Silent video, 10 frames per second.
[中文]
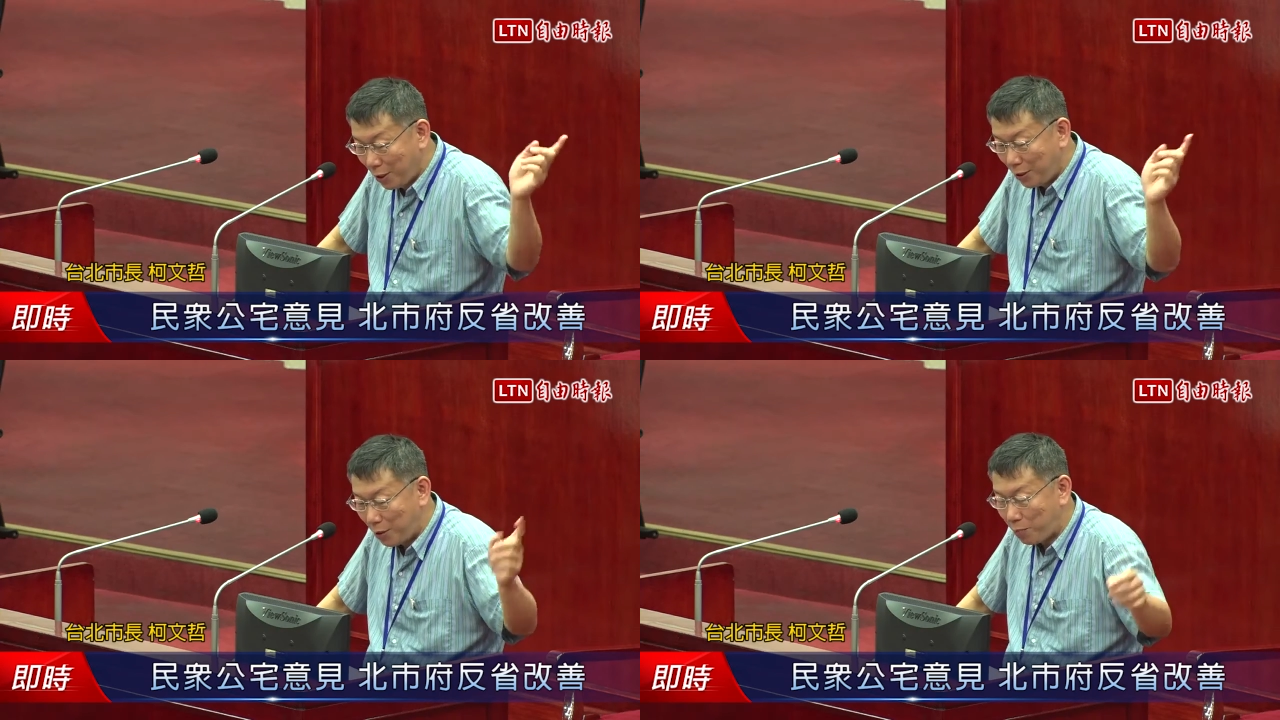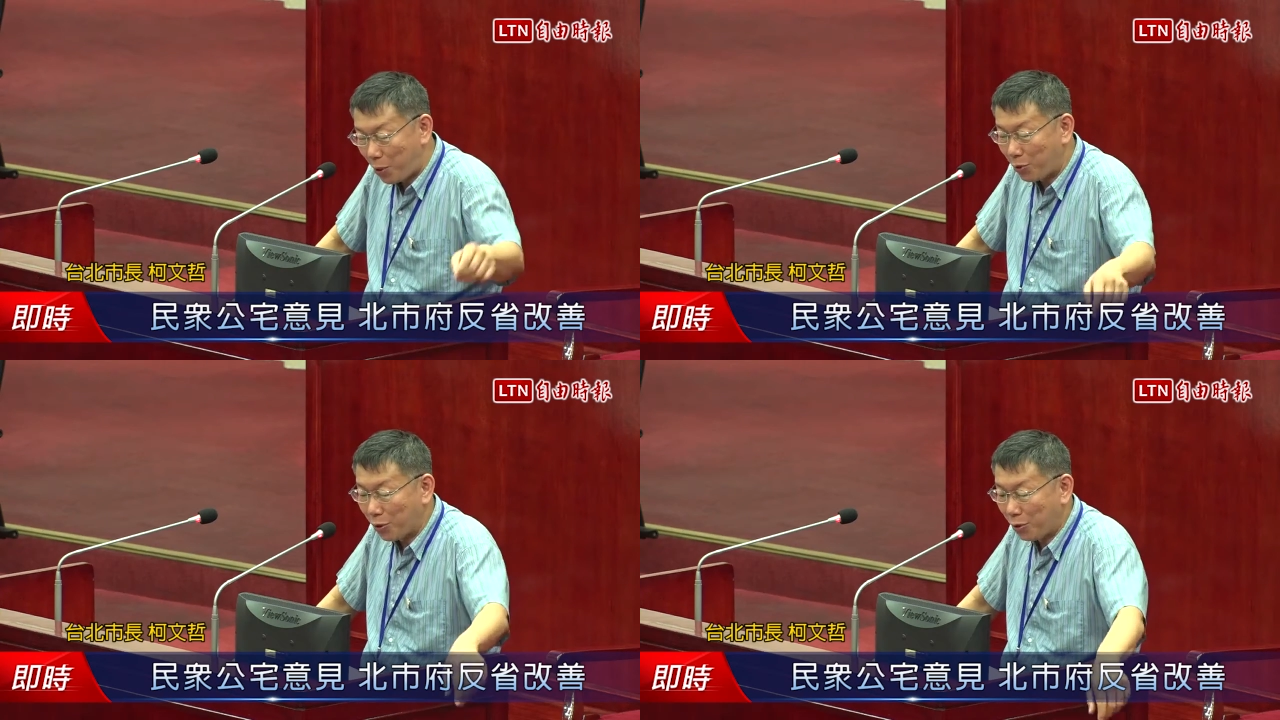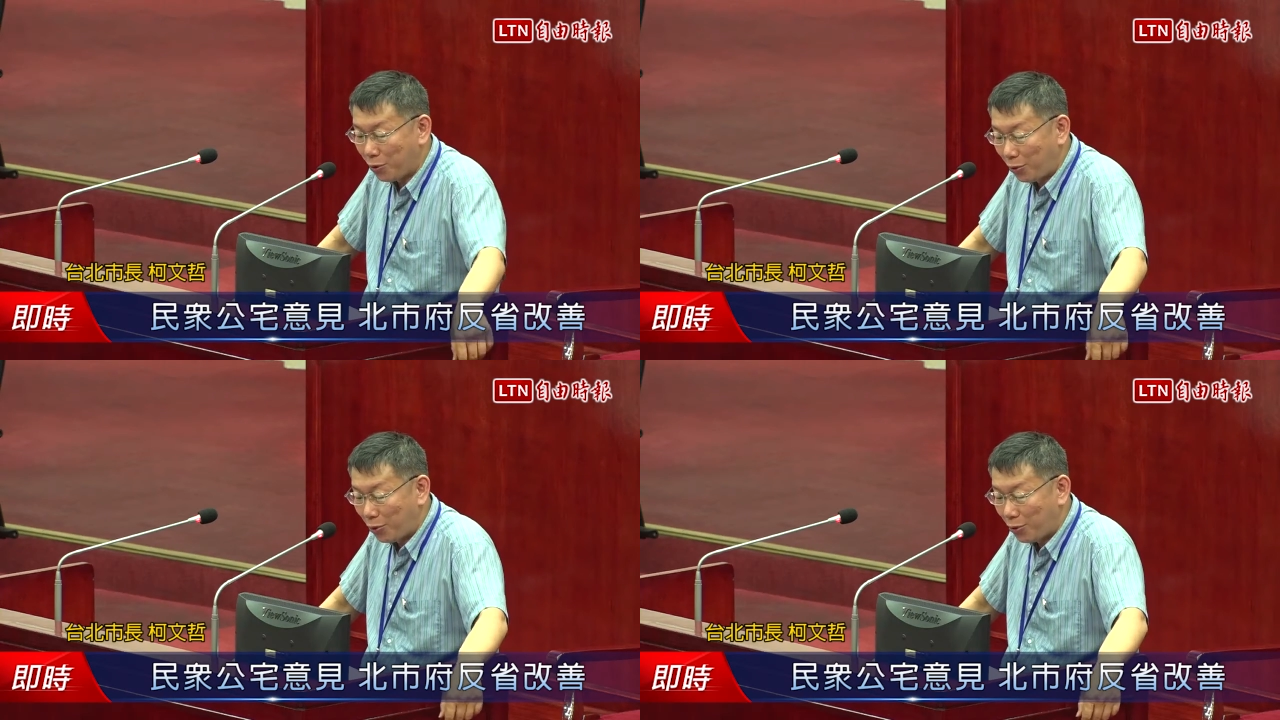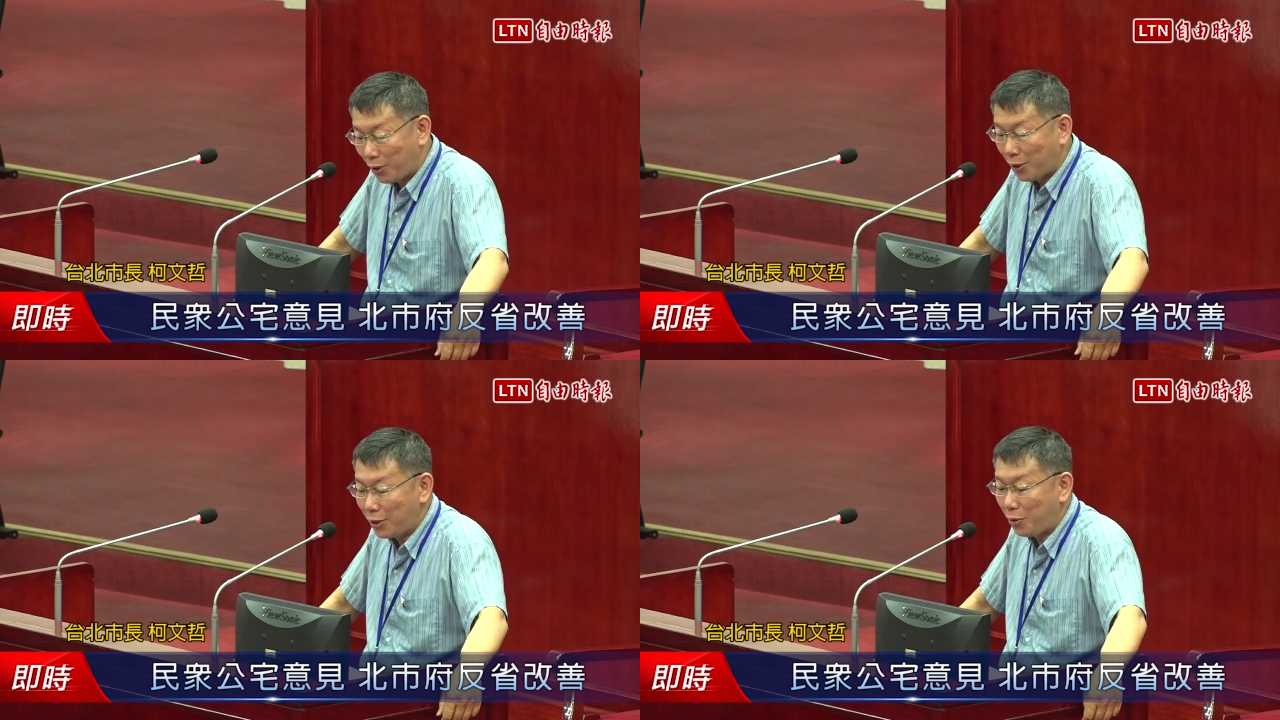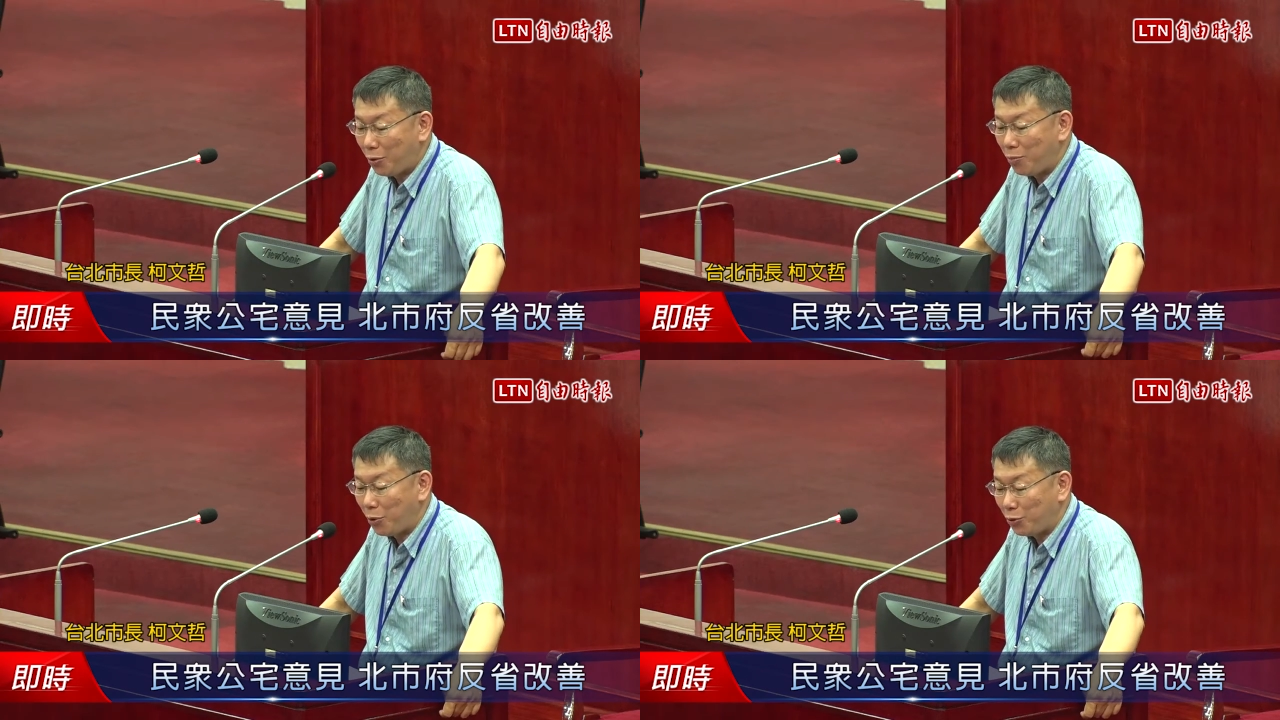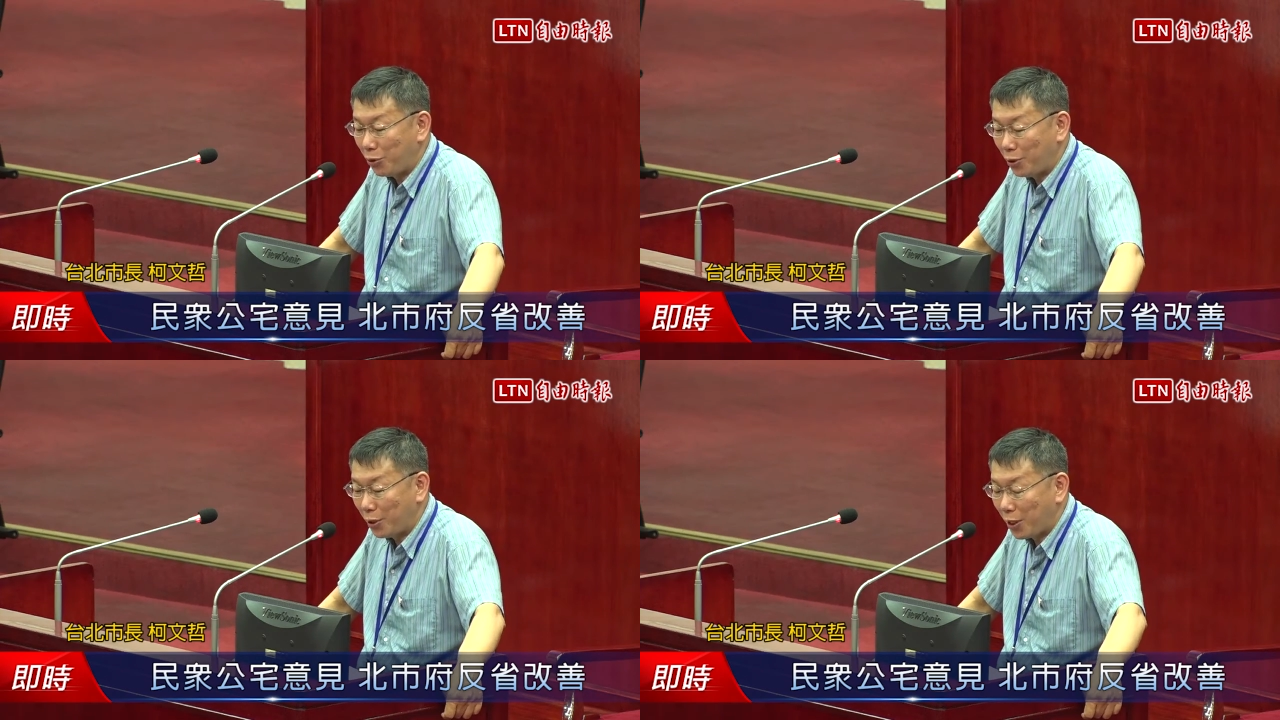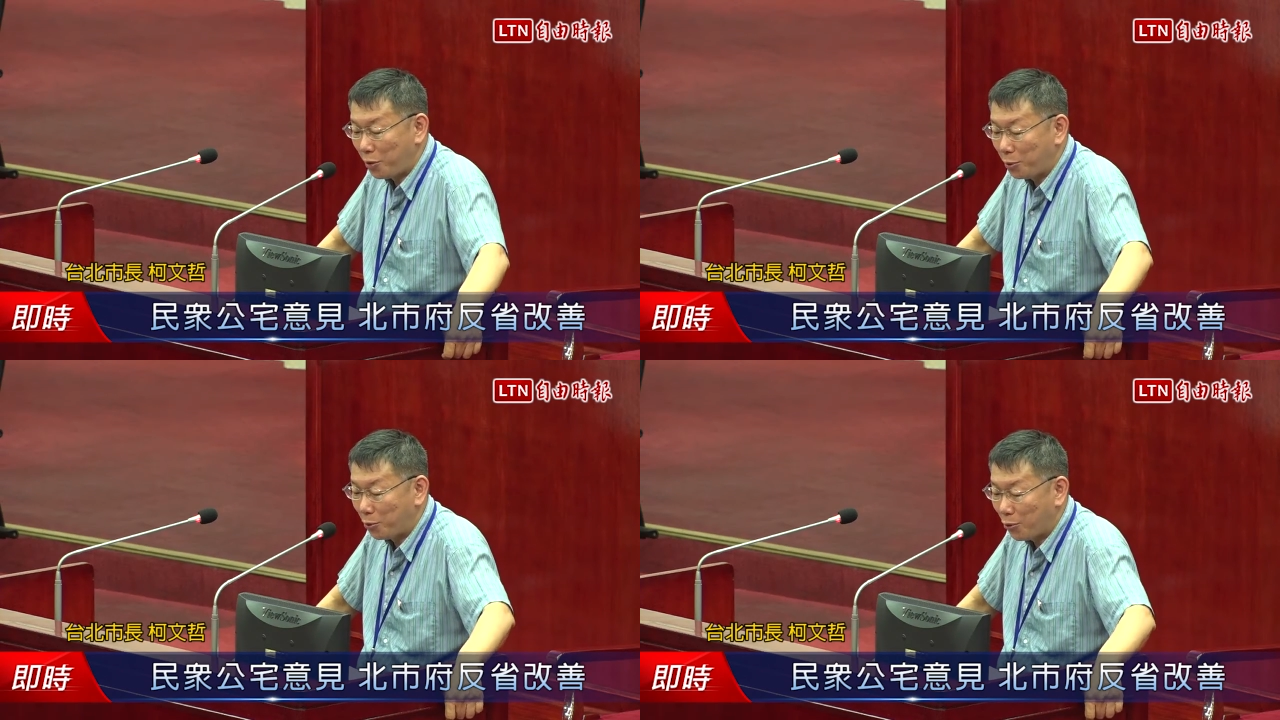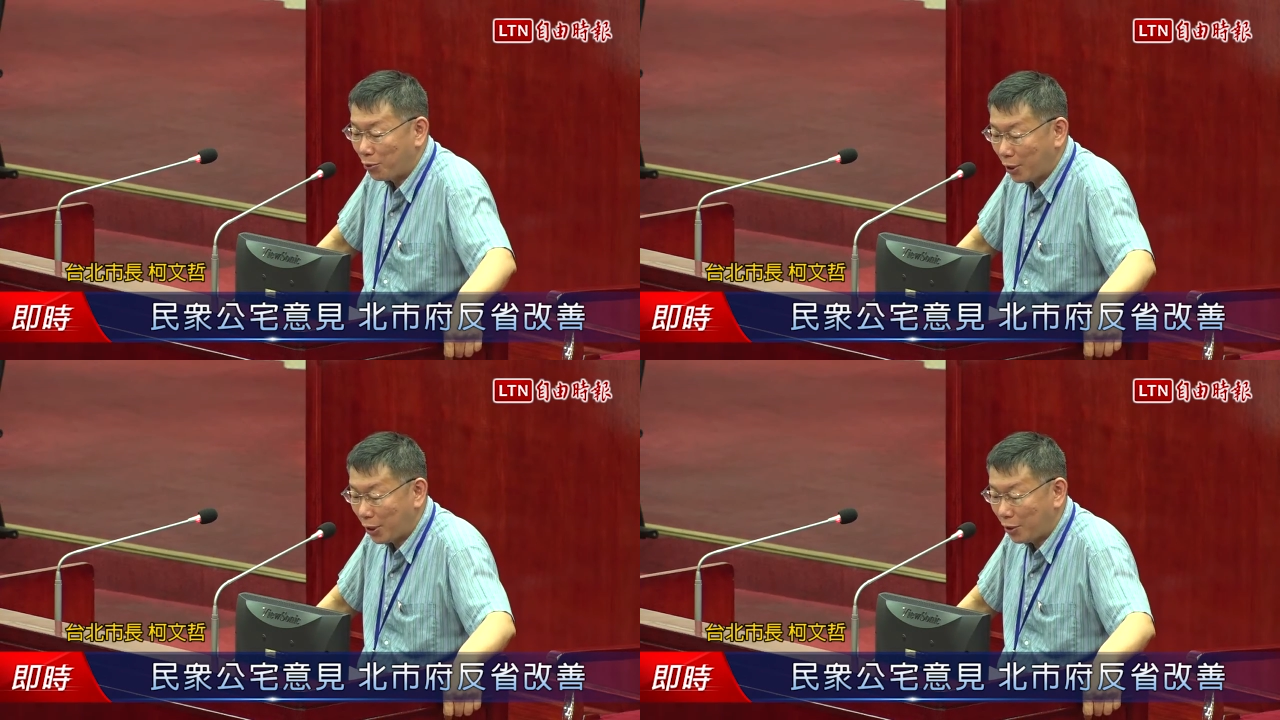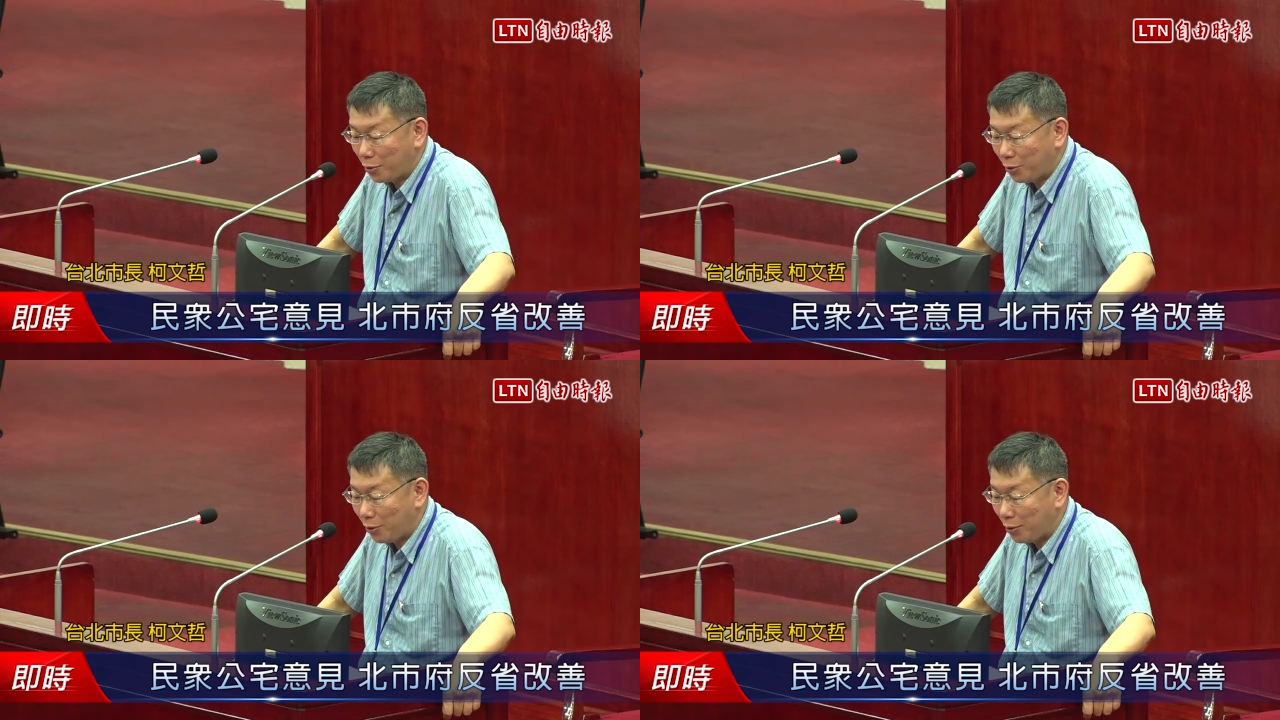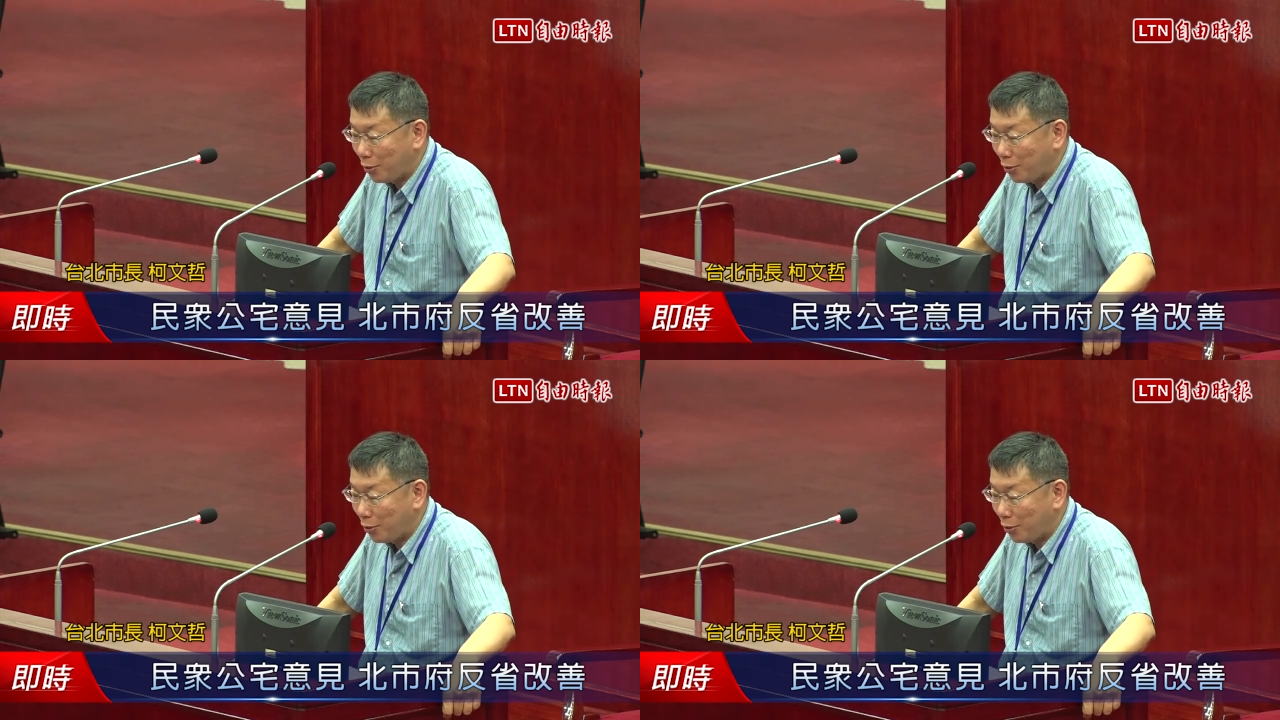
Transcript: 那抱怨很多，就说这个交通没有解决，盖那么多公宅干什？么？